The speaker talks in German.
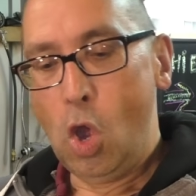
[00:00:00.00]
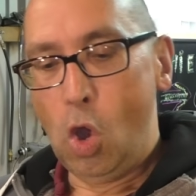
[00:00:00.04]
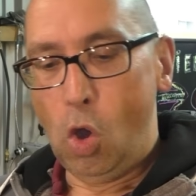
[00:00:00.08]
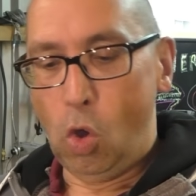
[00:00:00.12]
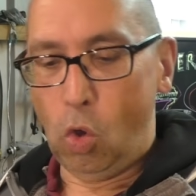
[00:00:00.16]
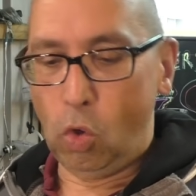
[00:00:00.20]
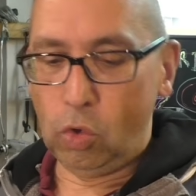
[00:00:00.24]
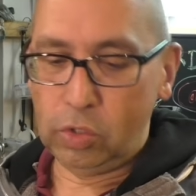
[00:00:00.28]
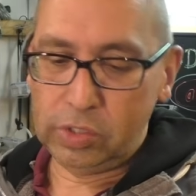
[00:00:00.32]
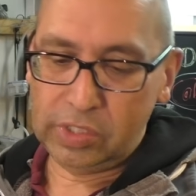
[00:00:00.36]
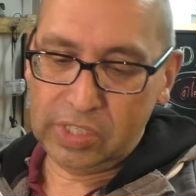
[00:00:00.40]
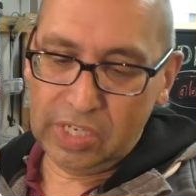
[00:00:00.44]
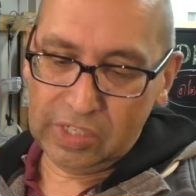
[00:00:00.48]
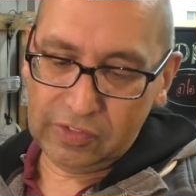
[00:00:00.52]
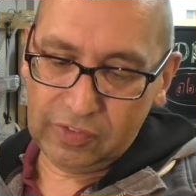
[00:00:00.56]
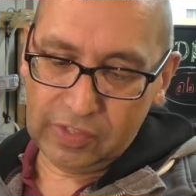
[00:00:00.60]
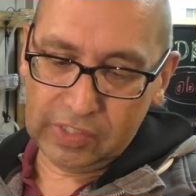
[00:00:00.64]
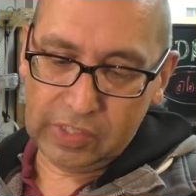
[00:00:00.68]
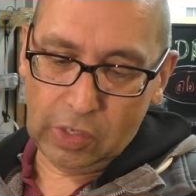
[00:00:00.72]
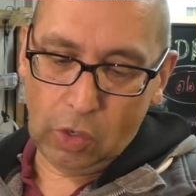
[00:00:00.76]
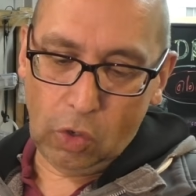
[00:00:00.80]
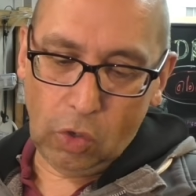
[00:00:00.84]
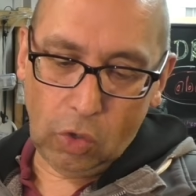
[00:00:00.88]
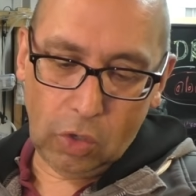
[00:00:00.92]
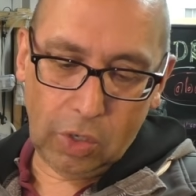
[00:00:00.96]
Und das,
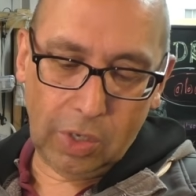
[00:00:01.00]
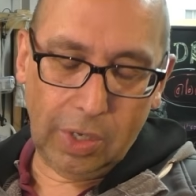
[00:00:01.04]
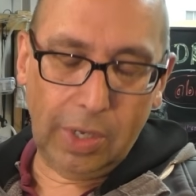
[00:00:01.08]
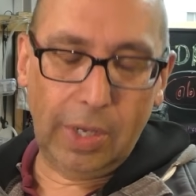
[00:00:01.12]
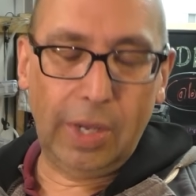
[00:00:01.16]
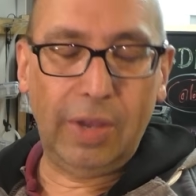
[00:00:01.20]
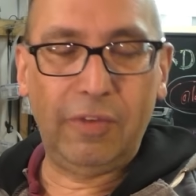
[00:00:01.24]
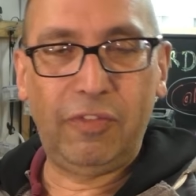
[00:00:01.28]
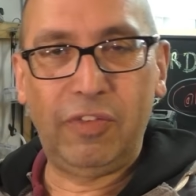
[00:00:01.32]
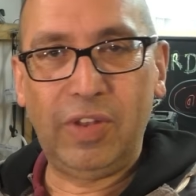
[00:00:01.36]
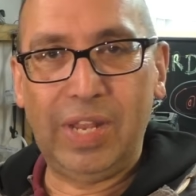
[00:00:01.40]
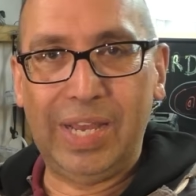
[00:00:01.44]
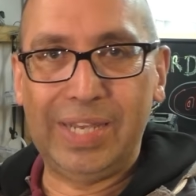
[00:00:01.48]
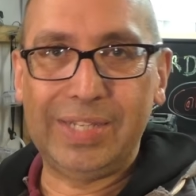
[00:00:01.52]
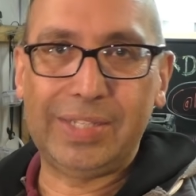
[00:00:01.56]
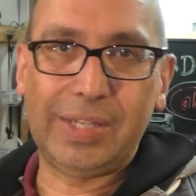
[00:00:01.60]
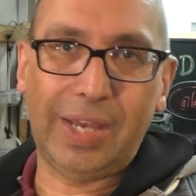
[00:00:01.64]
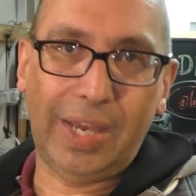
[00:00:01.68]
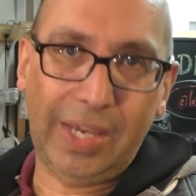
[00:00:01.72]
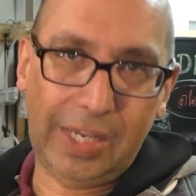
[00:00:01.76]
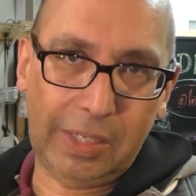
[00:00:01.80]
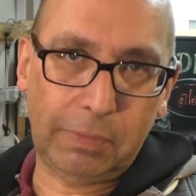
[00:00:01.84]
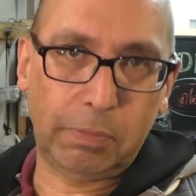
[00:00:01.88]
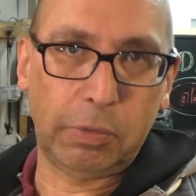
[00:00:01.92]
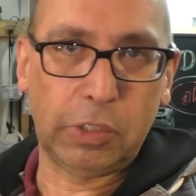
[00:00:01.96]
was auch äh, vielleicht
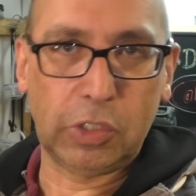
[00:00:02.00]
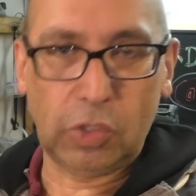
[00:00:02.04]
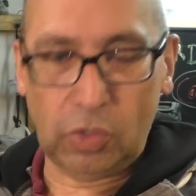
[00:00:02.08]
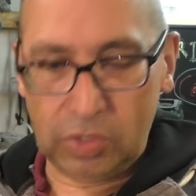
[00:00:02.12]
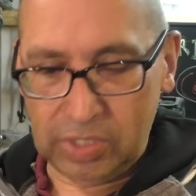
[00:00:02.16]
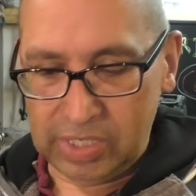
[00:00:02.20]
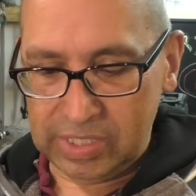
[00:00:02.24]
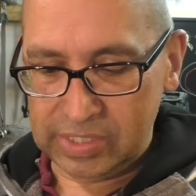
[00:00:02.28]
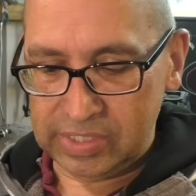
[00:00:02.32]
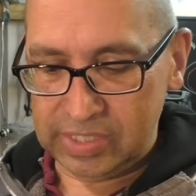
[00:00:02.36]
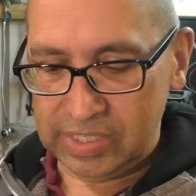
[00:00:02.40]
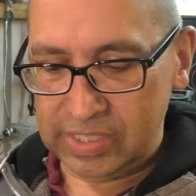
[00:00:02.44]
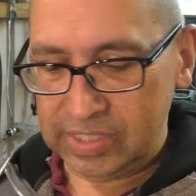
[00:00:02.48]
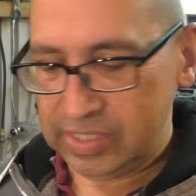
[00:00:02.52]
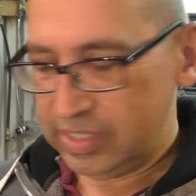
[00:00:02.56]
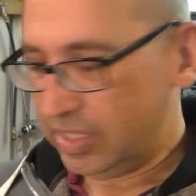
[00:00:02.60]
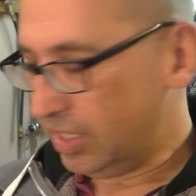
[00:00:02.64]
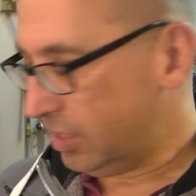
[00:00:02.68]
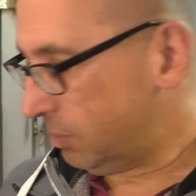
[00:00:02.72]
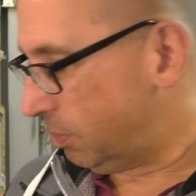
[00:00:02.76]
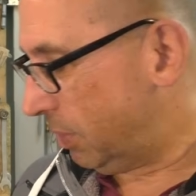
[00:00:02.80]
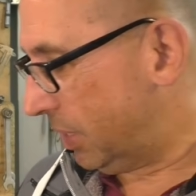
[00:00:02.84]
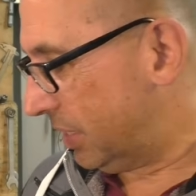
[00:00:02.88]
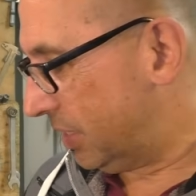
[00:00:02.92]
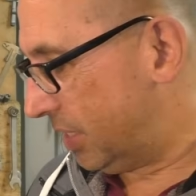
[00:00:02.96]
recht besonders ist,
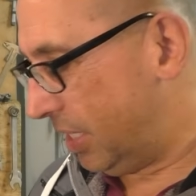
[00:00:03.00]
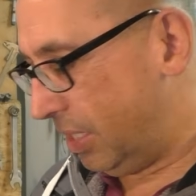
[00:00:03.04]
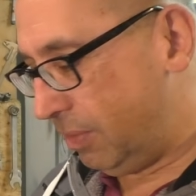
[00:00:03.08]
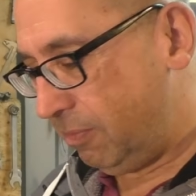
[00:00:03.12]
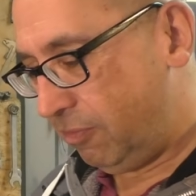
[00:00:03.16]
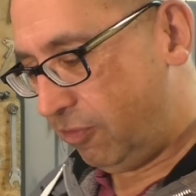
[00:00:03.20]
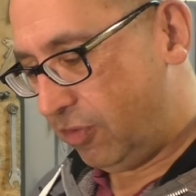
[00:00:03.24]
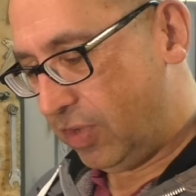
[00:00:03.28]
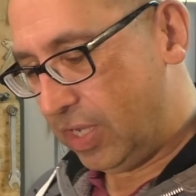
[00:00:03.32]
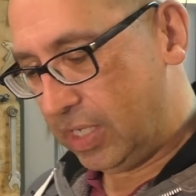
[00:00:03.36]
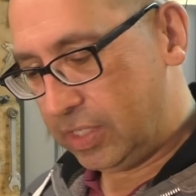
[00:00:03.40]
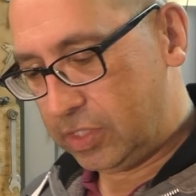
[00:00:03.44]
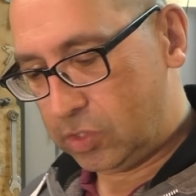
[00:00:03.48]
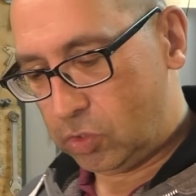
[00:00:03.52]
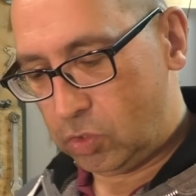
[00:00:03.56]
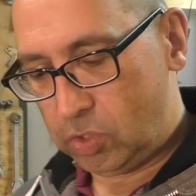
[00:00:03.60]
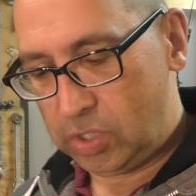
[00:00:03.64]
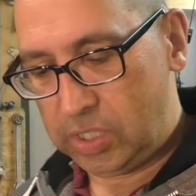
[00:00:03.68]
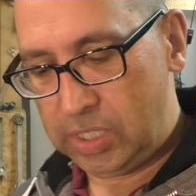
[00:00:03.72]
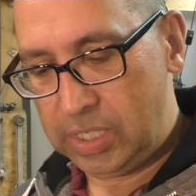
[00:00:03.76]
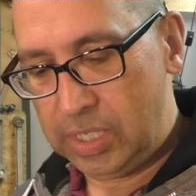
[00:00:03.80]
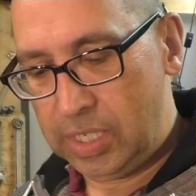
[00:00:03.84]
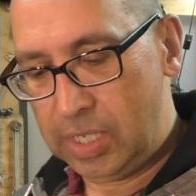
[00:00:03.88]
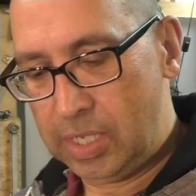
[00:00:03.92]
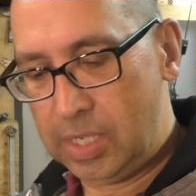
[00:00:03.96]
dass bei dem Fahrzeug
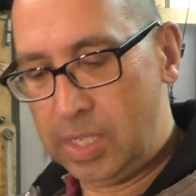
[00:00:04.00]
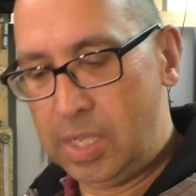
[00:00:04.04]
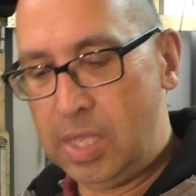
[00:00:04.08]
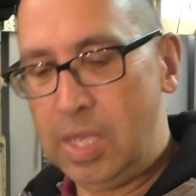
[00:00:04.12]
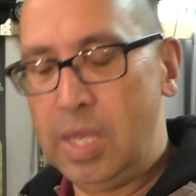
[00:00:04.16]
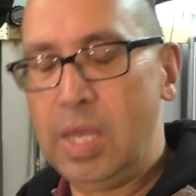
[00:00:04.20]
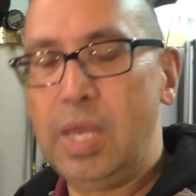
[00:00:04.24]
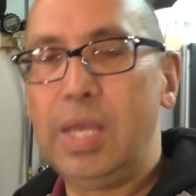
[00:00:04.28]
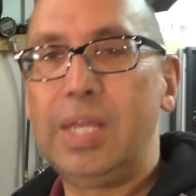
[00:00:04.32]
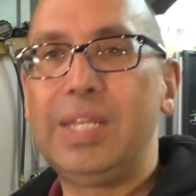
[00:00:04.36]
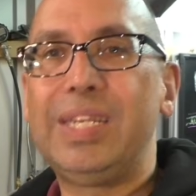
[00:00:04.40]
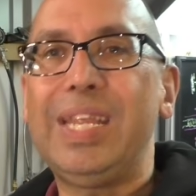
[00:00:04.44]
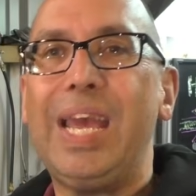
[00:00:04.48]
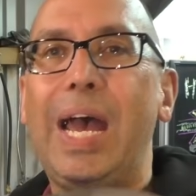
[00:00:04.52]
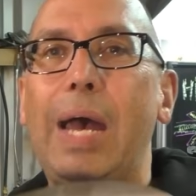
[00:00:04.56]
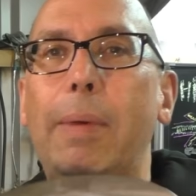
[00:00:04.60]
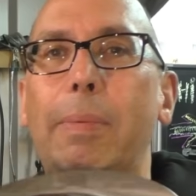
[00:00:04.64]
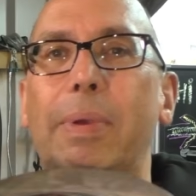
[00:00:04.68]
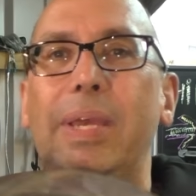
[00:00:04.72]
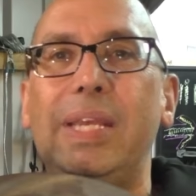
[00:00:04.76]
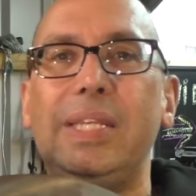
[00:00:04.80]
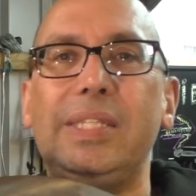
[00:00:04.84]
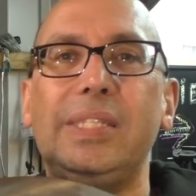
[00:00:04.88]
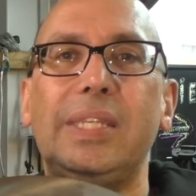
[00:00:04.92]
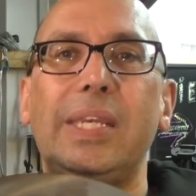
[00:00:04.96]
hier der
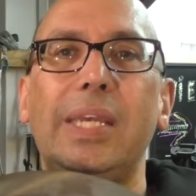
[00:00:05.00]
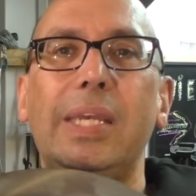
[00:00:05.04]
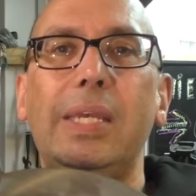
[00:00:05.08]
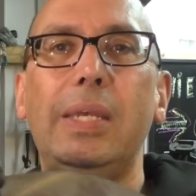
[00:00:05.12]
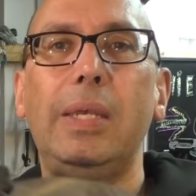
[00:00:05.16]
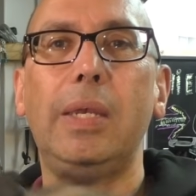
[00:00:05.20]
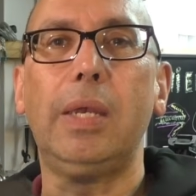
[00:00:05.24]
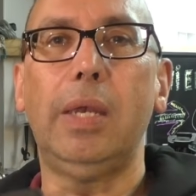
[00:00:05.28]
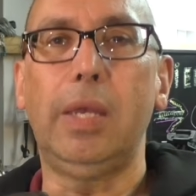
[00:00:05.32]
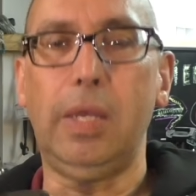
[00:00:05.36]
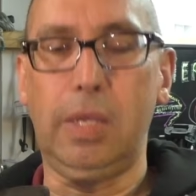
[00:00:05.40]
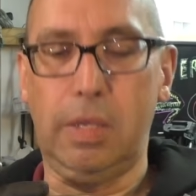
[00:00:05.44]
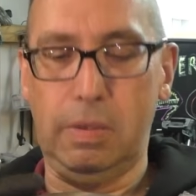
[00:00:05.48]
ABS-Ring